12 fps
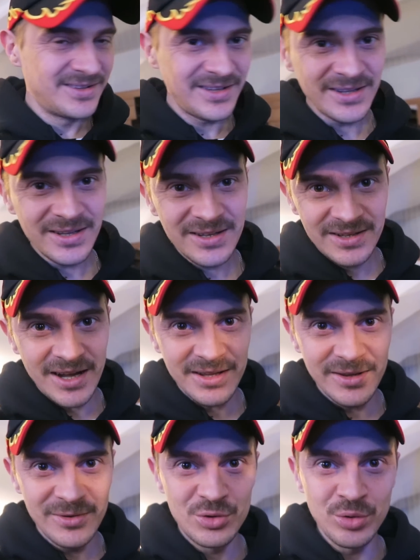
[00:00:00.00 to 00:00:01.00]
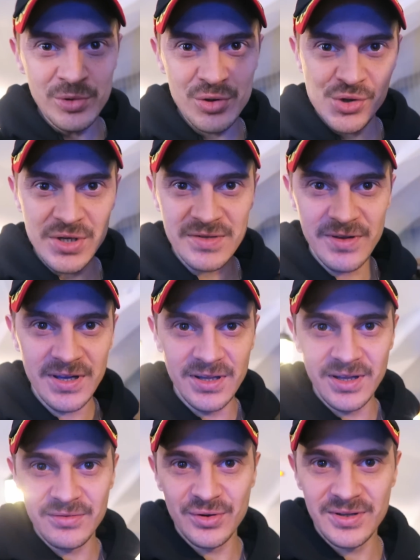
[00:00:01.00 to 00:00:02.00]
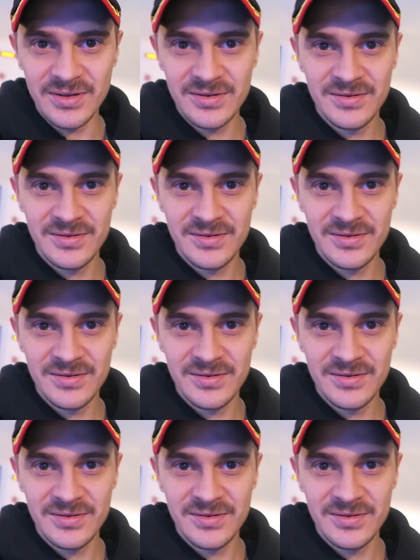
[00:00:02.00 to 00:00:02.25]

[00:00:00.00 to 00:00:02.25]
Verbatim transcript: Надо как-то думать уже своей головой.